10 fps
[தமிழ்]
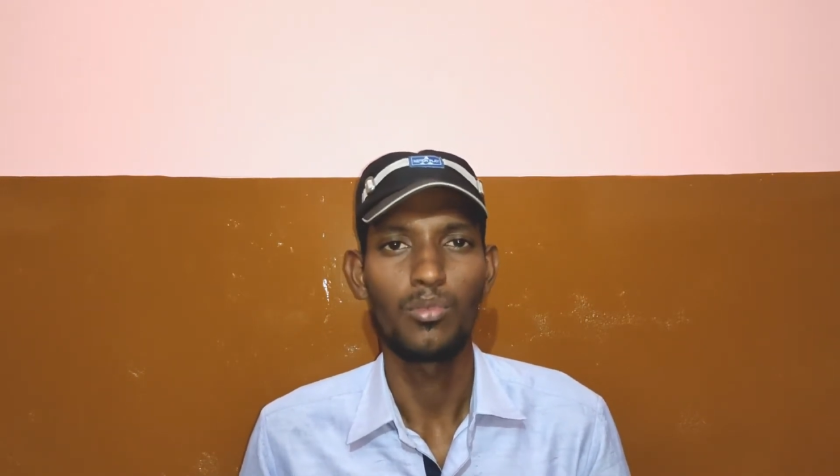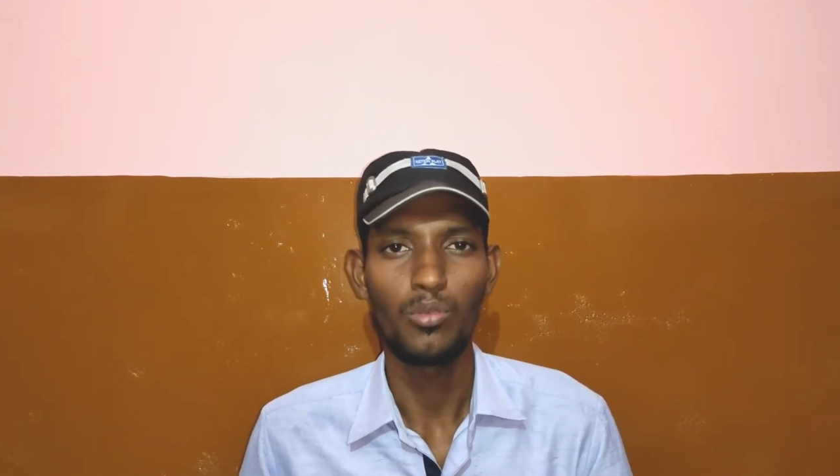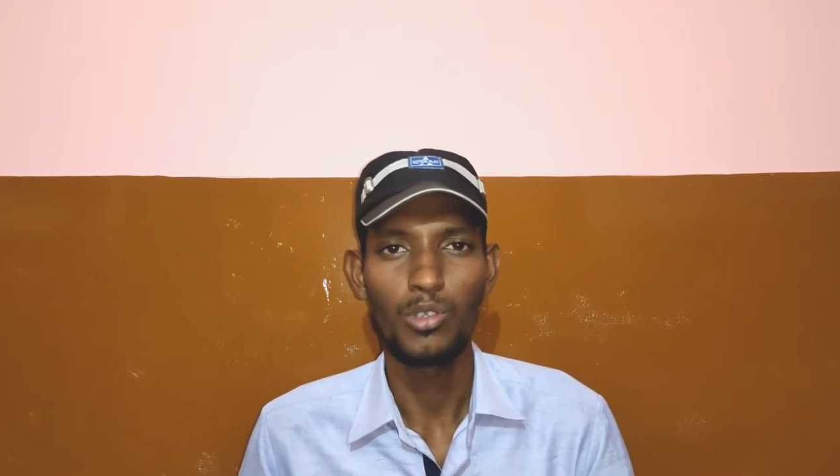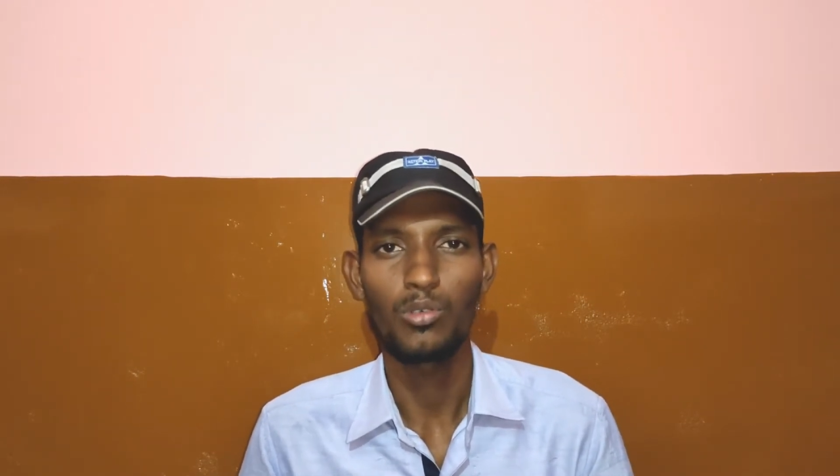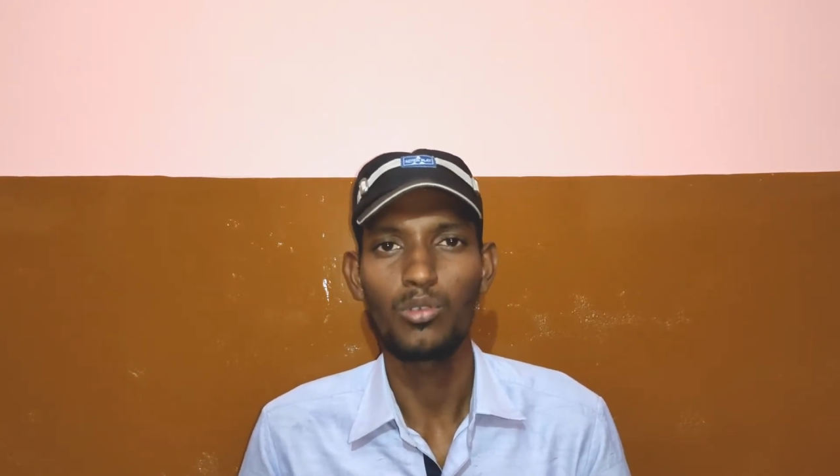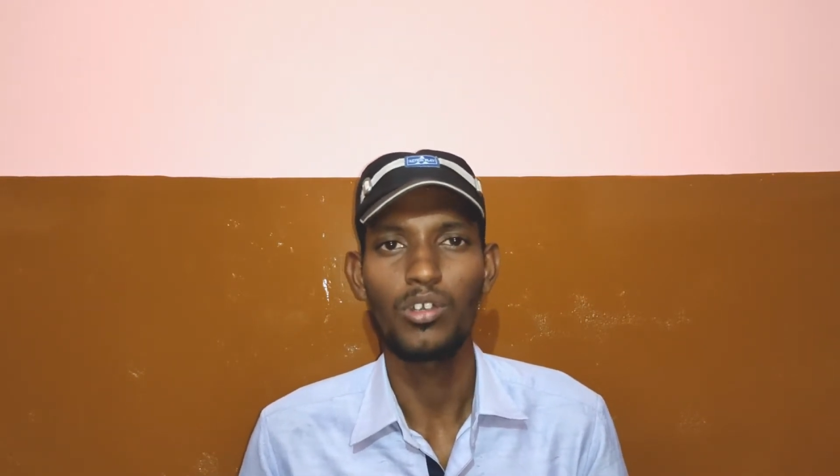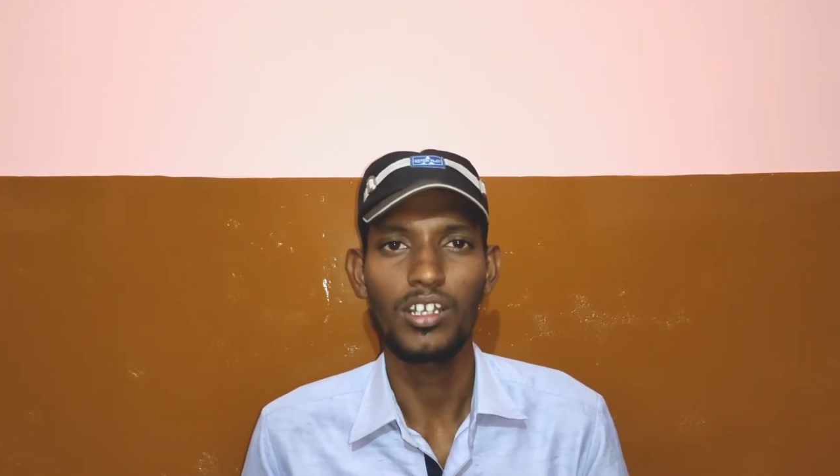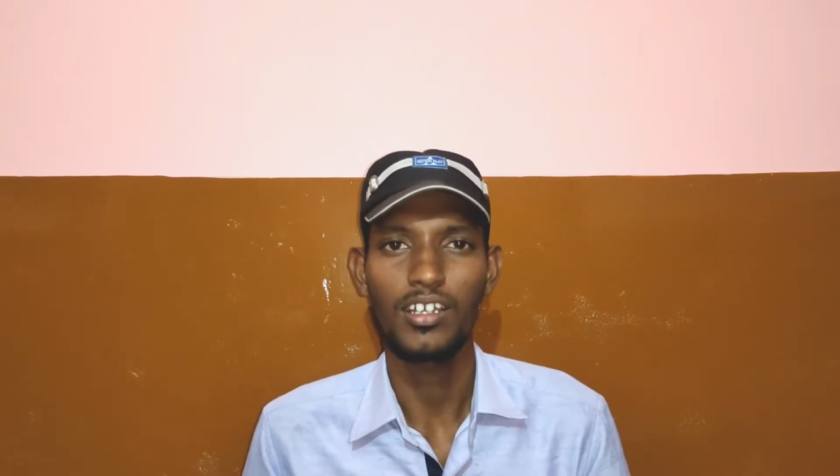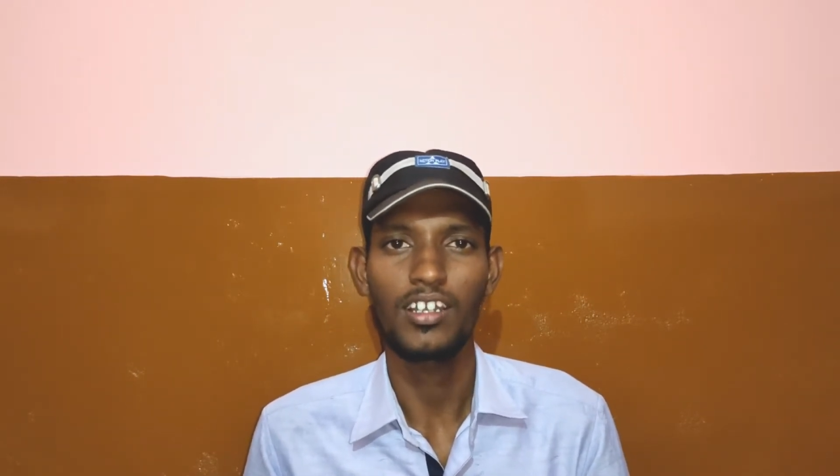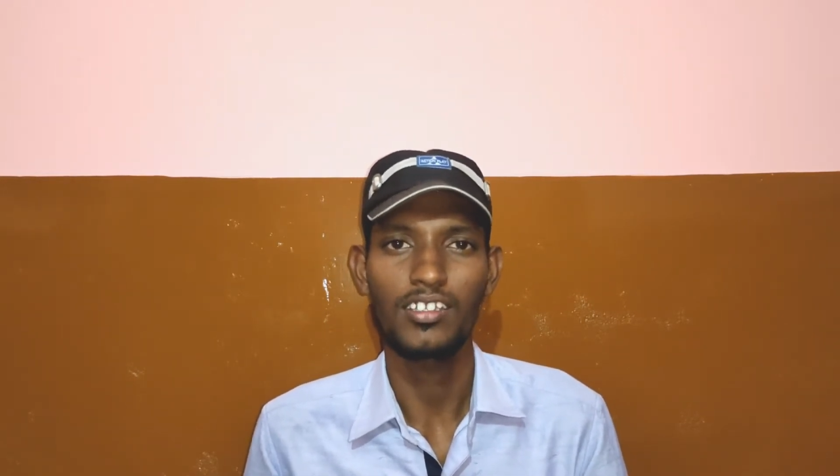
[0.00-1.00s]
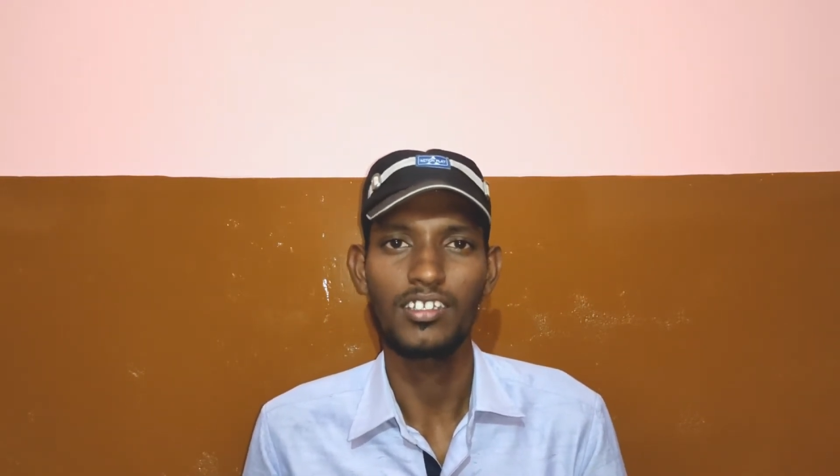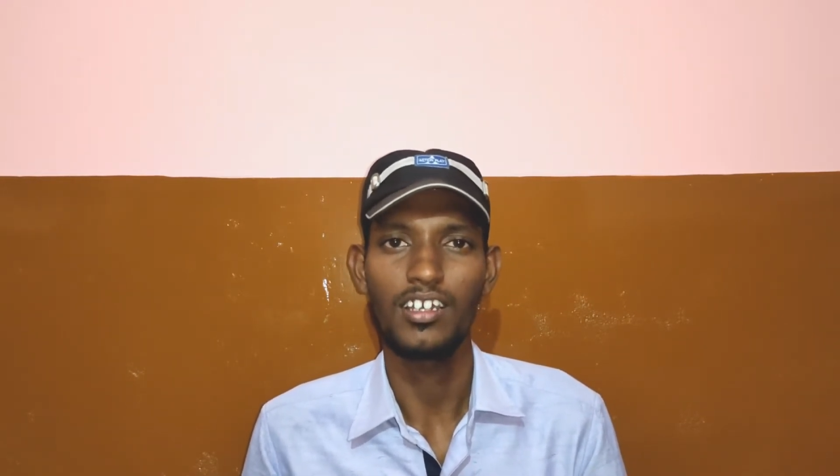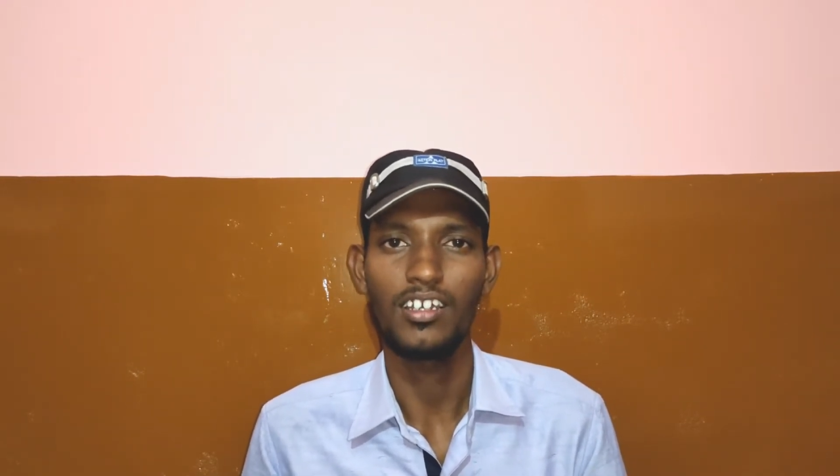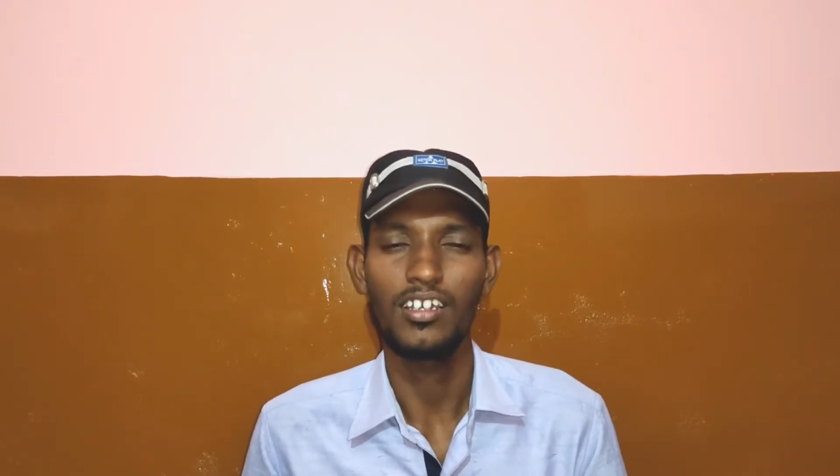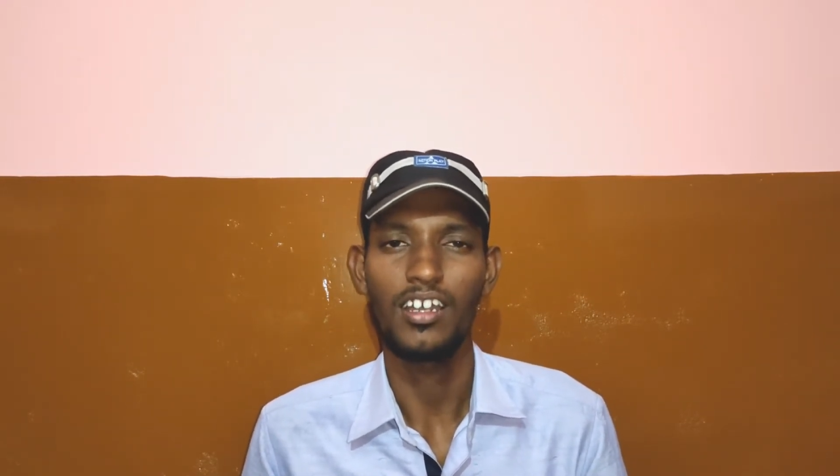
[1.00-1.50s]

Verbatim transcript: பூமி உருவான காலத்தில்